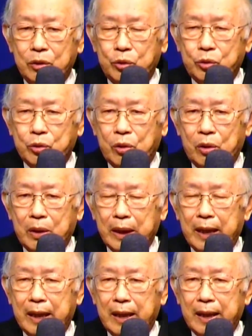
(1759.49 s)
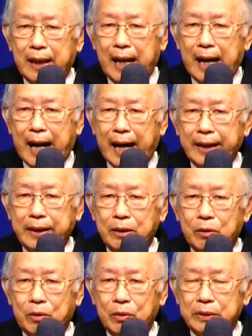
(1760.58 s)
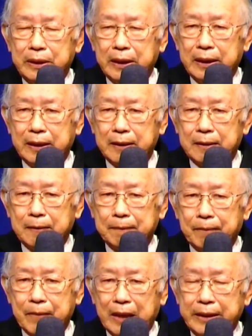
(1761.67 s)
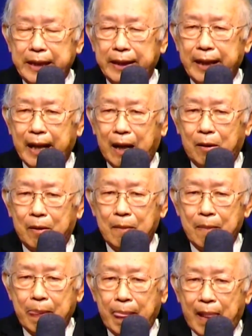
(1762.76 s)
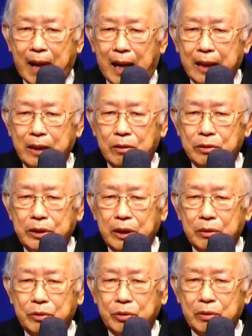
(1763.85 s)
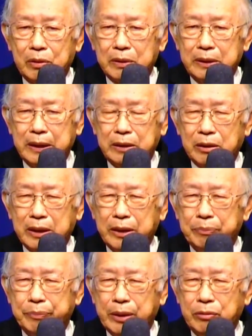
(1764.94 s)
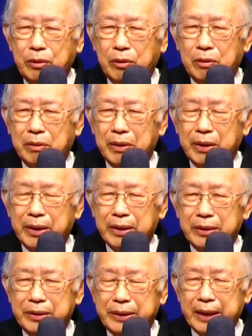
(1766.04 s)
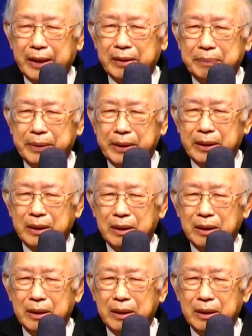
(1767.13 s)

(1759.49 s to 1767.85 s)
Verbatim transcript: 做呃，还有这个电疗，还有叫做这种 i m m u n o h e r a p r y